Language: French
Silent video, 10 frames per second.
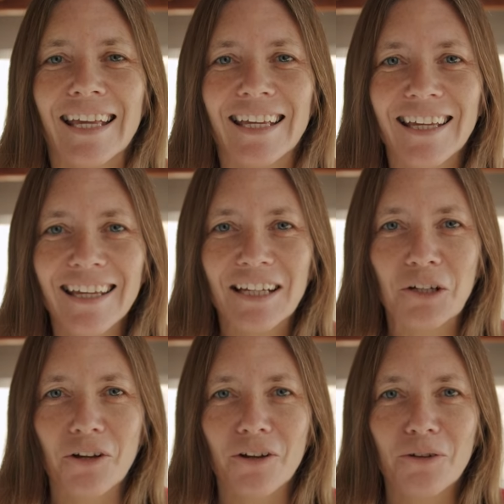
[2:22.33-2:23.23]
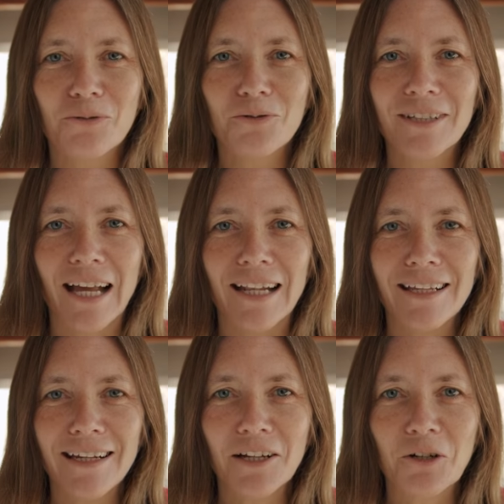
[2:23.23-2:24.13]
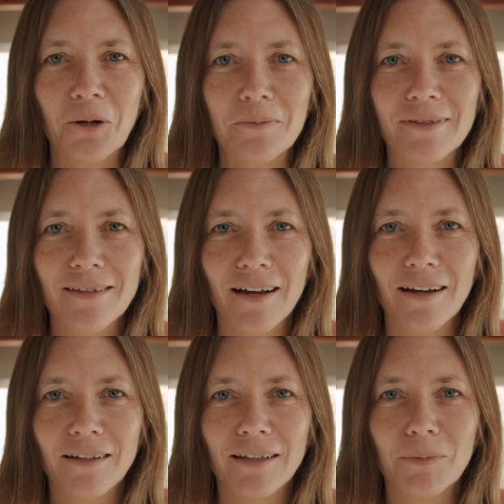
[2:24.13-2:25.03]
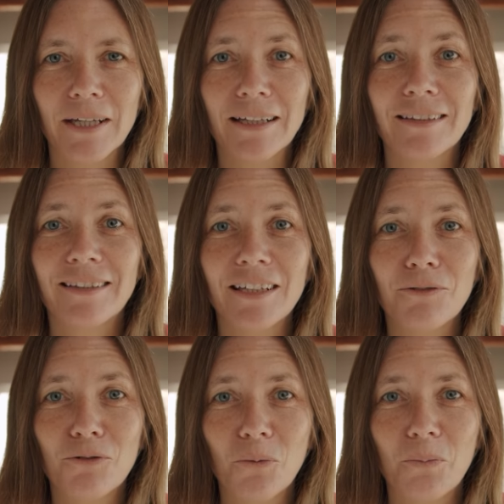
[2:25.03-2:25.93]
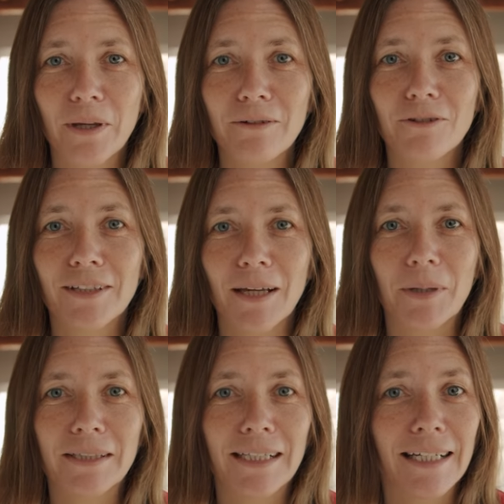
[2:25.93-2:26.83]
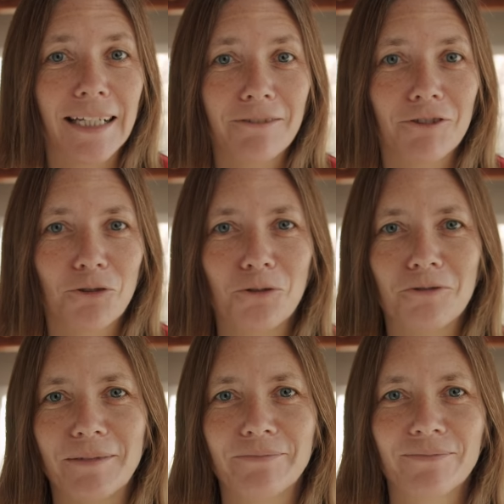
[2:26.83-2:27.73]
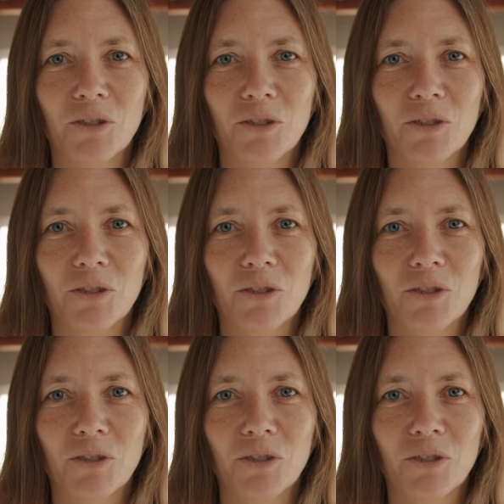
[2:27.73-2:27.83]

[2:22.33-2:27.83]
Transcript: Et euh, vous allez comme ça eh bien, développer votre capacité à créer votre vie.